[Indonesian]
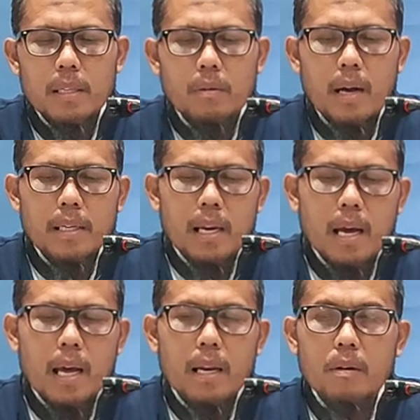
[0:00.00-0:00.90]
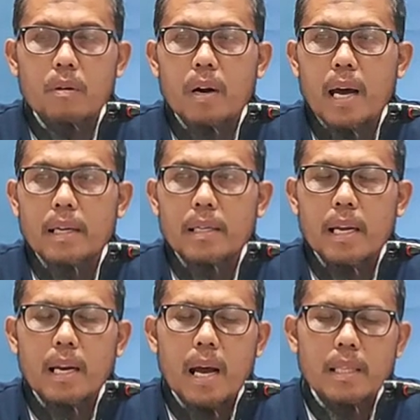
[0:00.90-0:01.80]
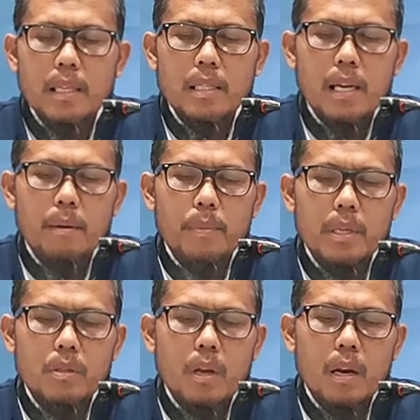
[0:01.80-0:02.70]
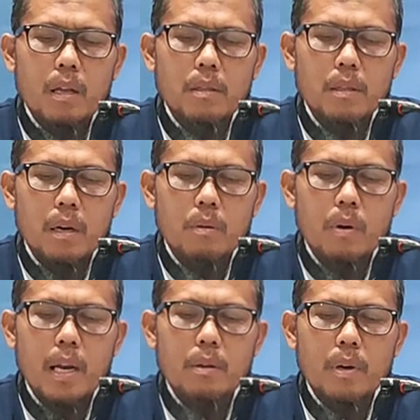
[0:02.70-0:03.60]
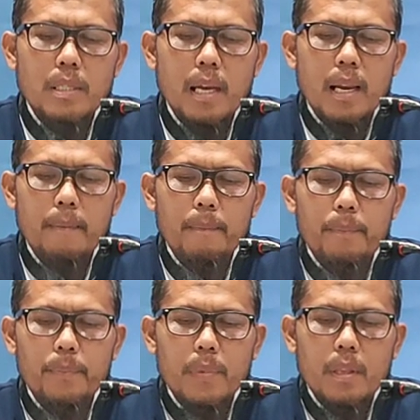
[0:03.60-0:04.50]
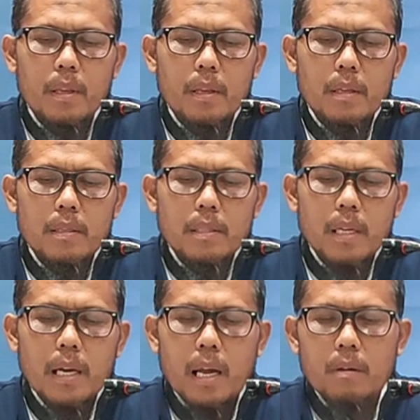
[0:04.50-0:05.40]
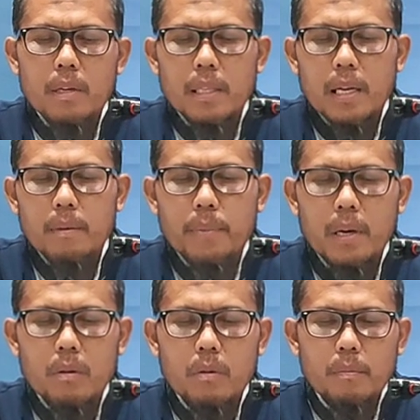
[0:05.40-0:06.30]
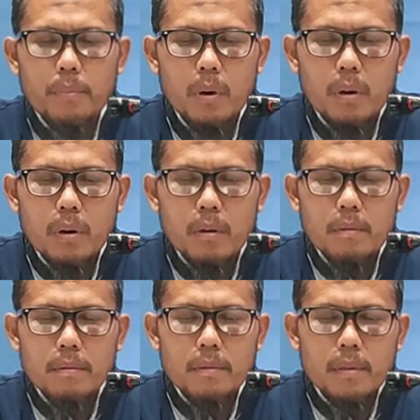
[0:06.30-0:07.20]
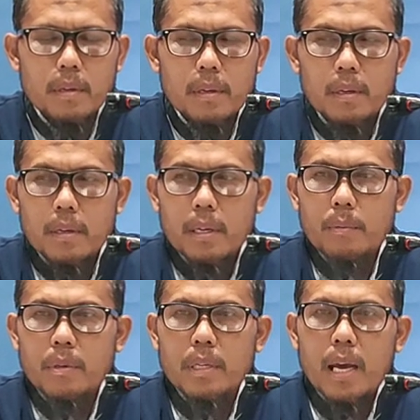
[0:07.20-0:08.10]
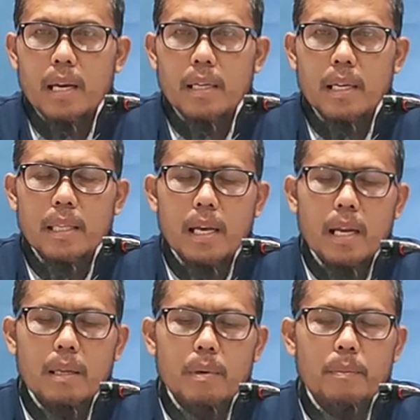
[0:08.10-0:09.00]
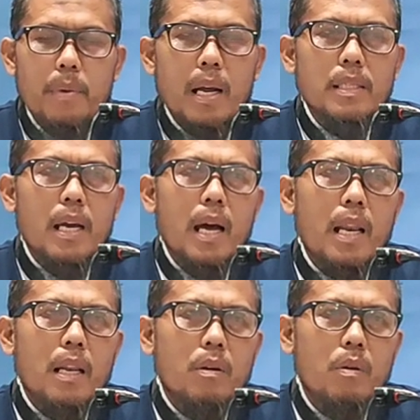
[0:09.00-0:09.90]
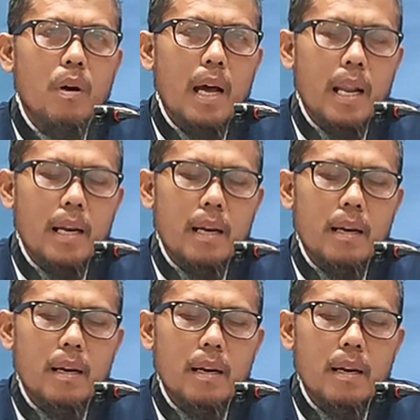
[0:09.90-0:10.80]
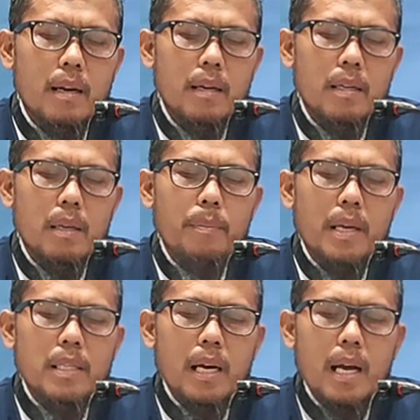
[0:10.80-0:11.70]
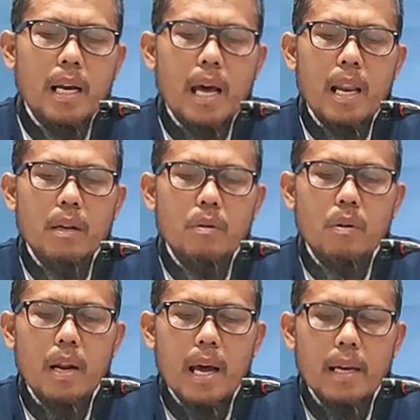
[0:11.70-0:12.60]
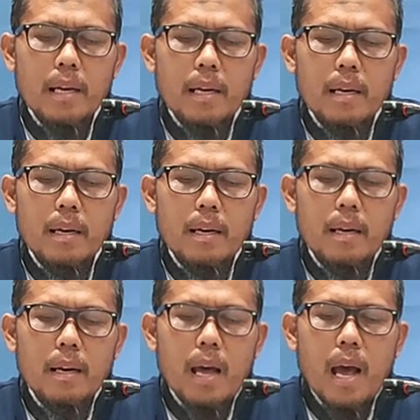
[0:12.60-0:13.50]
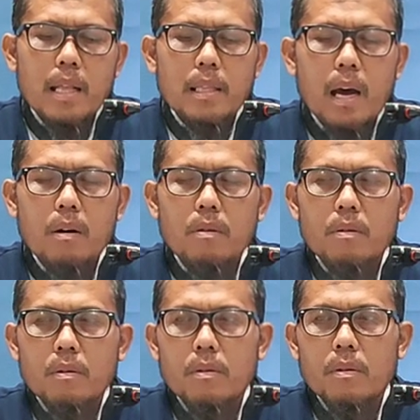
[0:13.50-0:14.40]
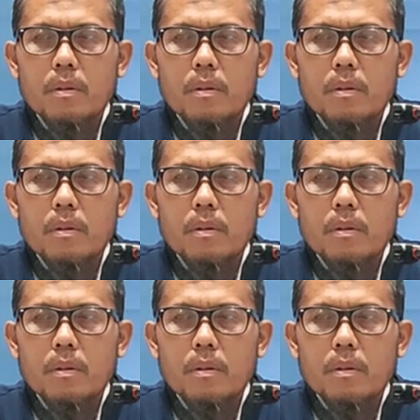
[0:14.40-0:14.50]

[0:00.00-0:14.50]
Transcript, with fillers: itu adalah Al-Quran dan hadis Nabi Sallallahu Alaihi Wasallam. Jadi kalau kita ini berkumpul, kemudian kita ini membaca Al-Quran, dibacakan Al-Quran, atau